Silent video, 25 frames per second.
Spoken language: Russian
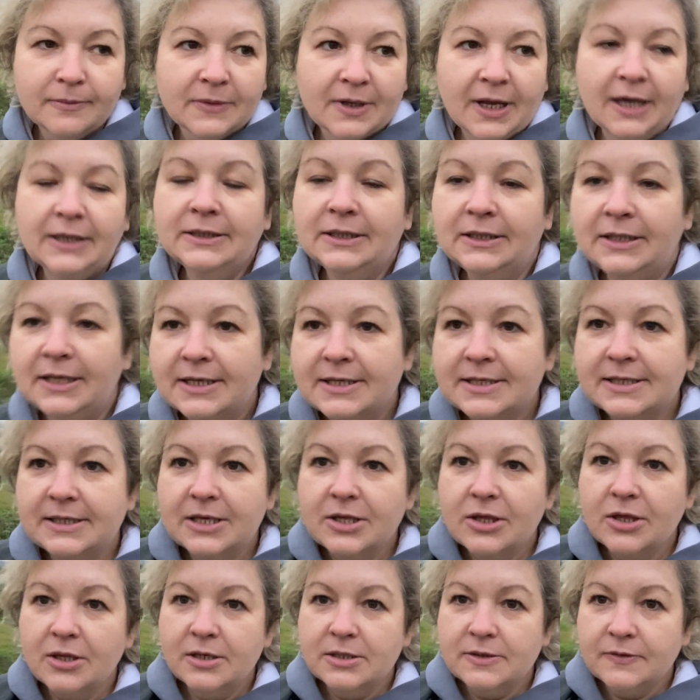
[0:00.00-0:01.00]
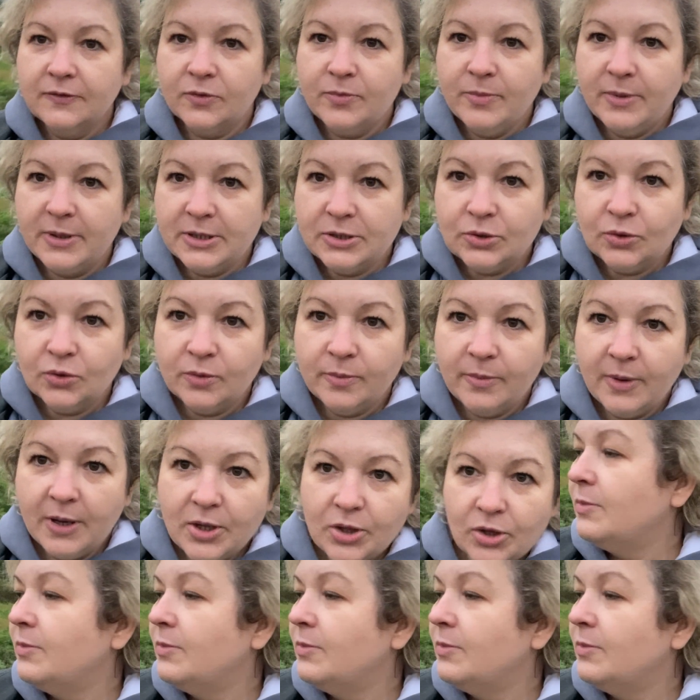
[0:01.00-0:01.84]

Как-то так сложилась вот моя судьба.